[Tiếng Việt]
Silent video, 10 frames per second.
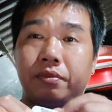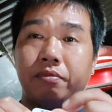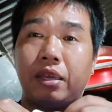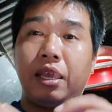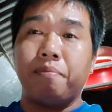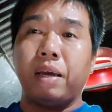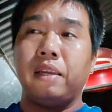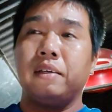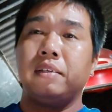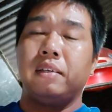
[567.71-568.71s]
mấy GMB
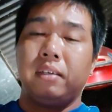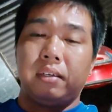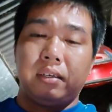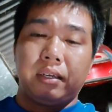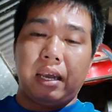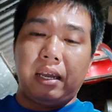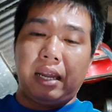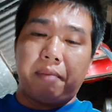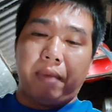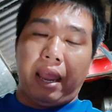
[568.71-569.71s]
cái anh
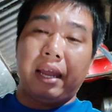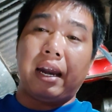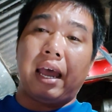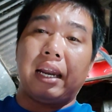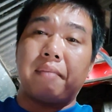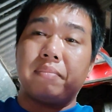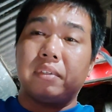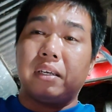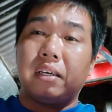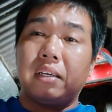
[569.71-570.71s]
em bẻ ra anh
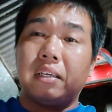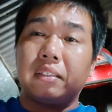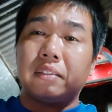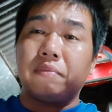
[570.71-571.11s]
em ờ,